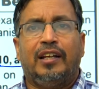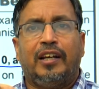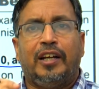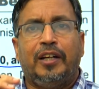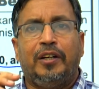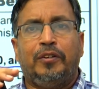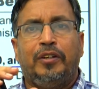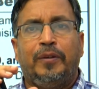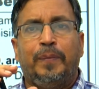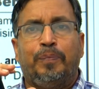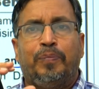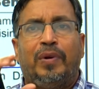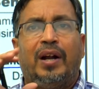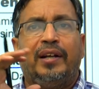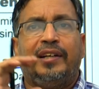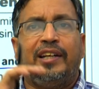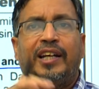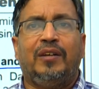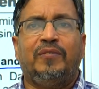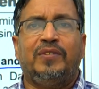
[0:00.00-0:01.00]
రెండు
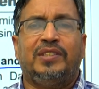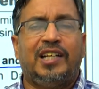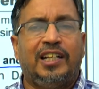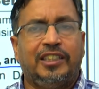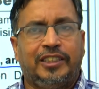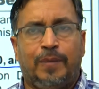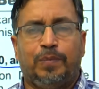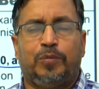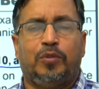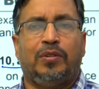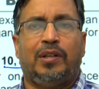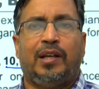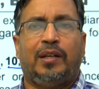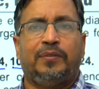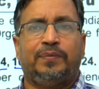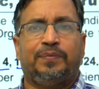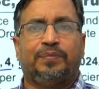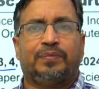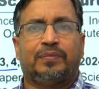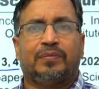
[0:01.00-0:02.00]
ఇంపార్టెంట్ విషయాలు
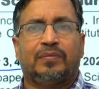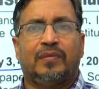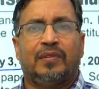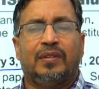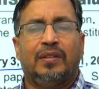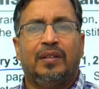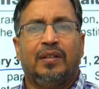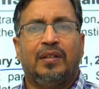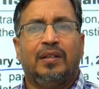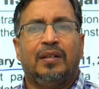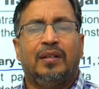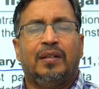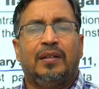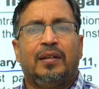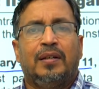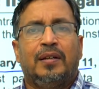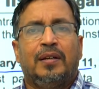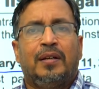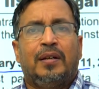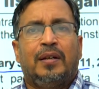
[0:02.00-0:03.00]
చెప్తున్నాను
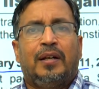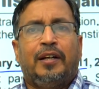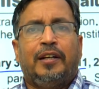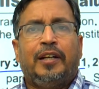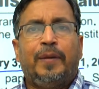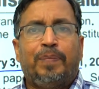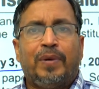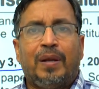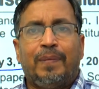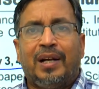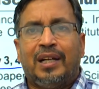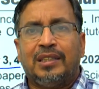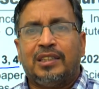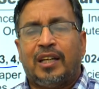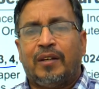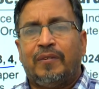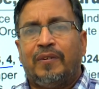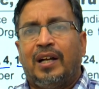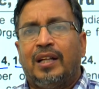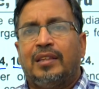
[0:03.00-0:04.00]
డిప్లొమా
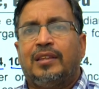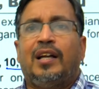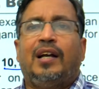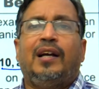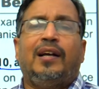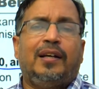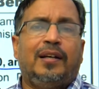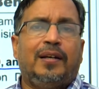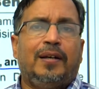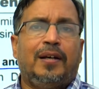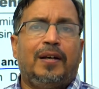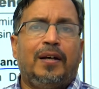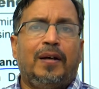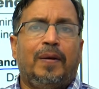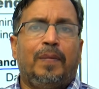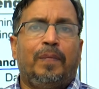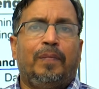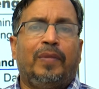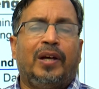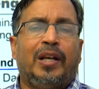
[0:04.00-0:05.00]
తర్వాత
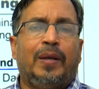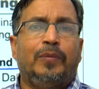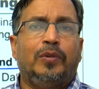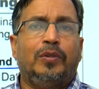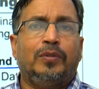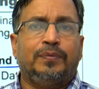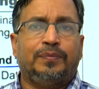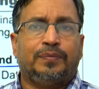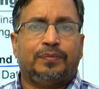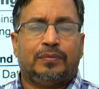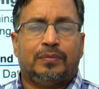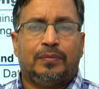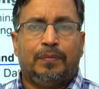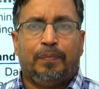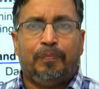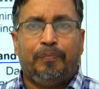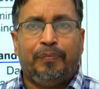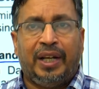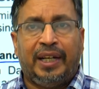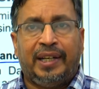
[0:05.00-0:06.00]
మనము
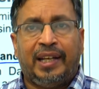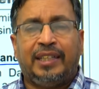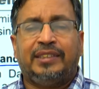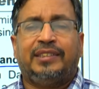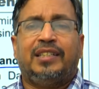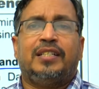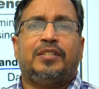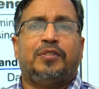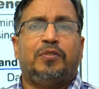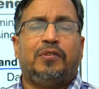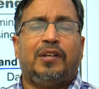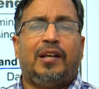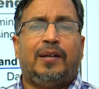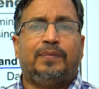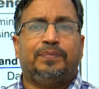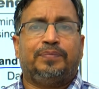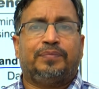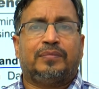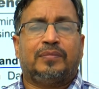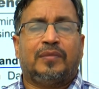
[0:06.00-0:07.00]
బీటెక్ చేస్తున్నాం
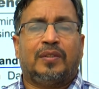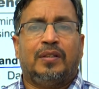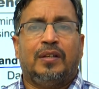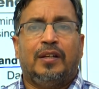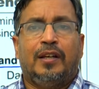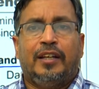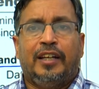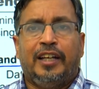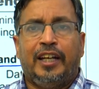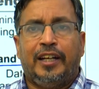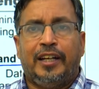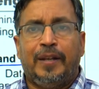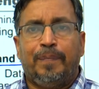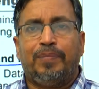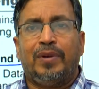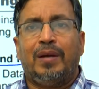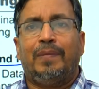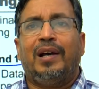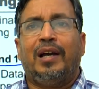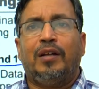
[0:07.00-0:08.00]
ఈ
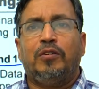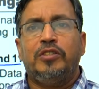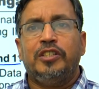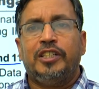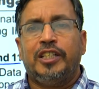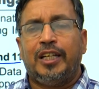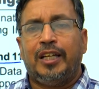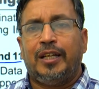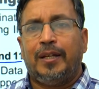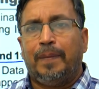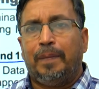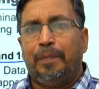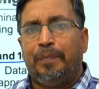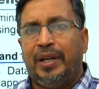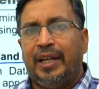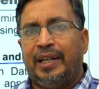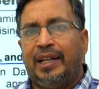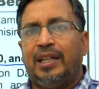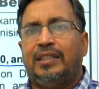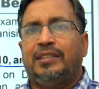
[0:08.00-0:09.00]
డిప్లొమా నుంచి
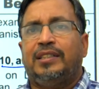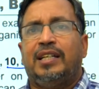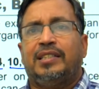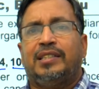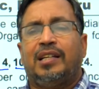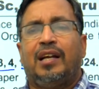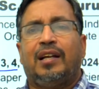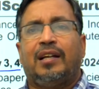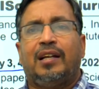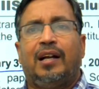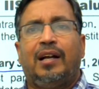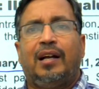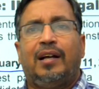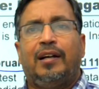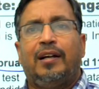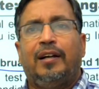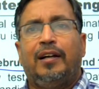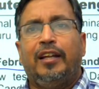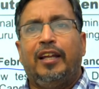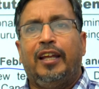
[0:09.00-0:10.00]
బీటెక్ చేశాక
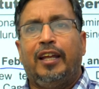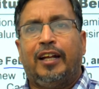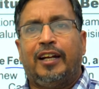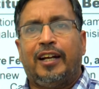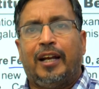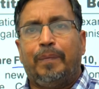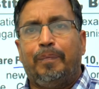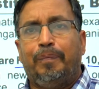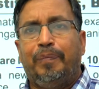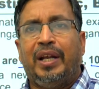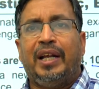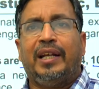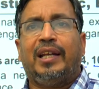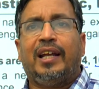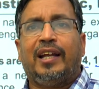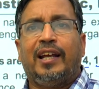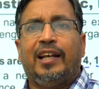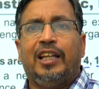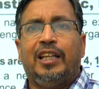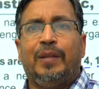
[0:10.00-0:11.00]
ఇక్కడ
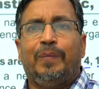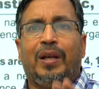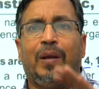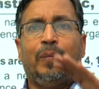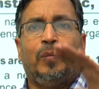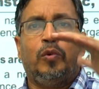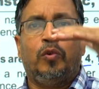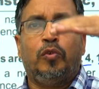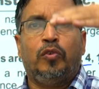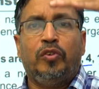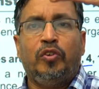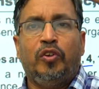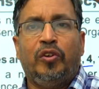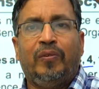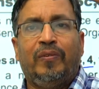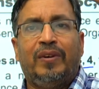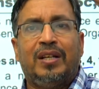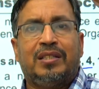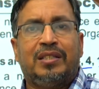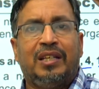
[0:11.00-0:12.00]
బీటెక్ అనేది మనము
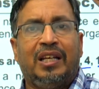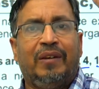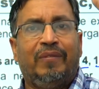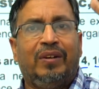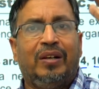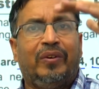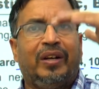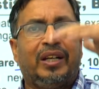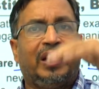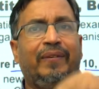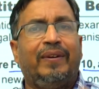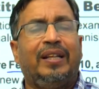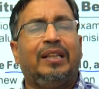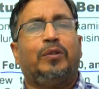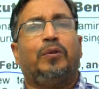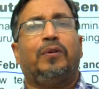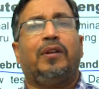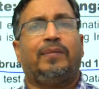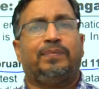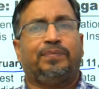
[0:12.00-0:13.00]
యూనివర్సిటీ లెవెల్ వరకే
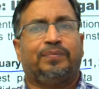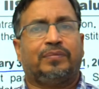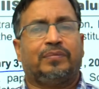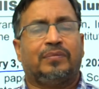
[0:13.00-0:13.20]
వెళ్తున్నాం